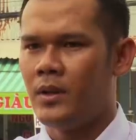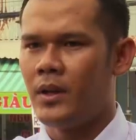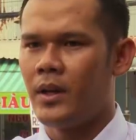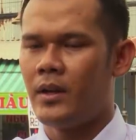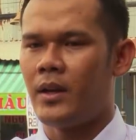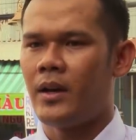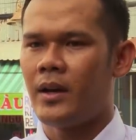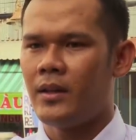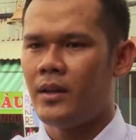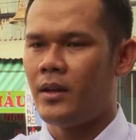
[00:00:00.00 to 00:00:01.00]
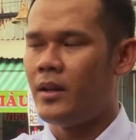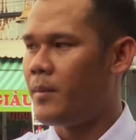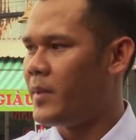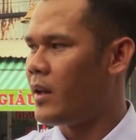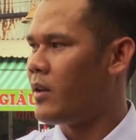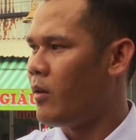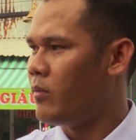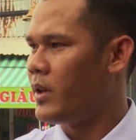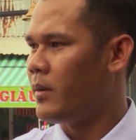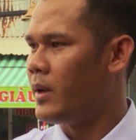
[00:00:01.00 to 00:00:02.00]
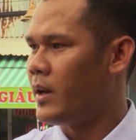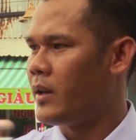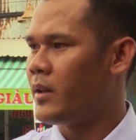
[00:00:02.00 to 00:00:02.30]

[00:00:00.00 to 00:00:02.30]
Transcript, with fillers: Thì chở khách thì tham gia giao thông thì bên đây